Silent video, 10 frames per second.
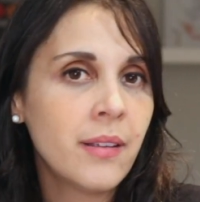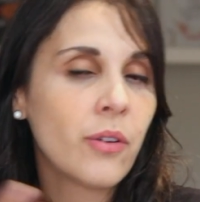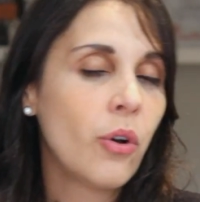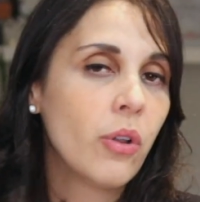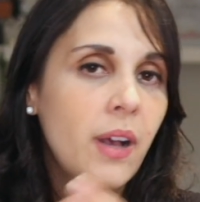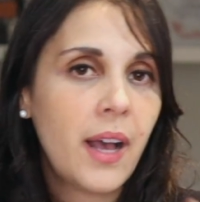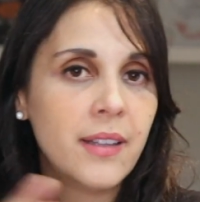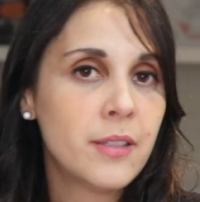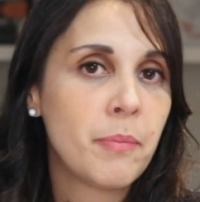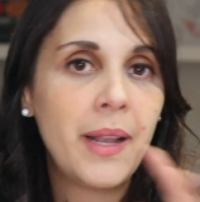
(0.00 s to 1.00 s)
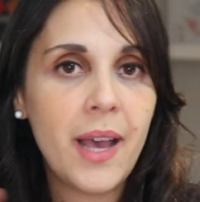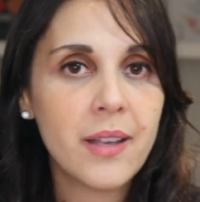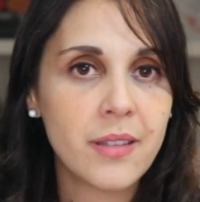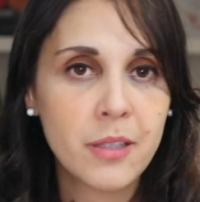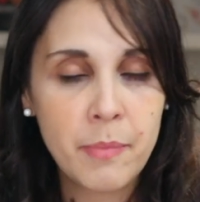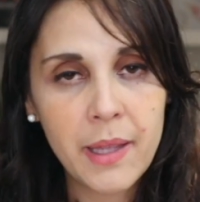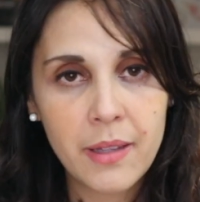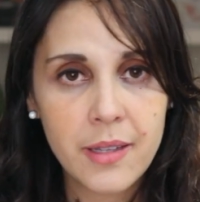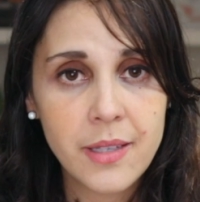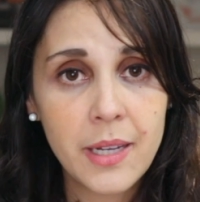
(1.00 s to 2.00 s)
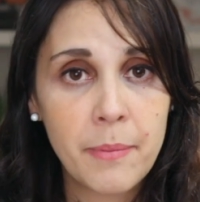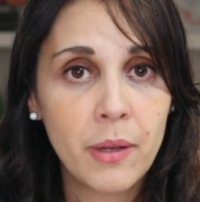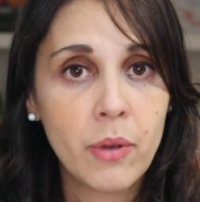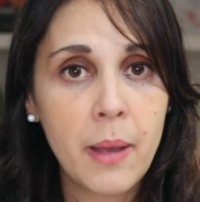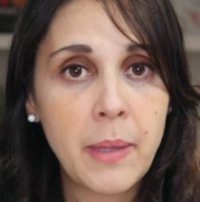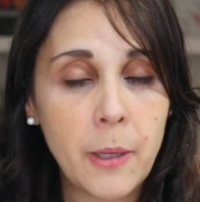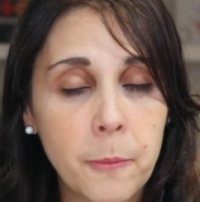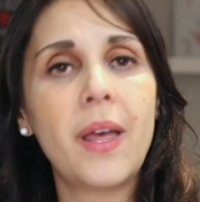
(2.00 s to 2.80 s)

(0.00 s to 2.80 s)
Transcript: colocar, espalhar essas pétalas ali pelo caminho.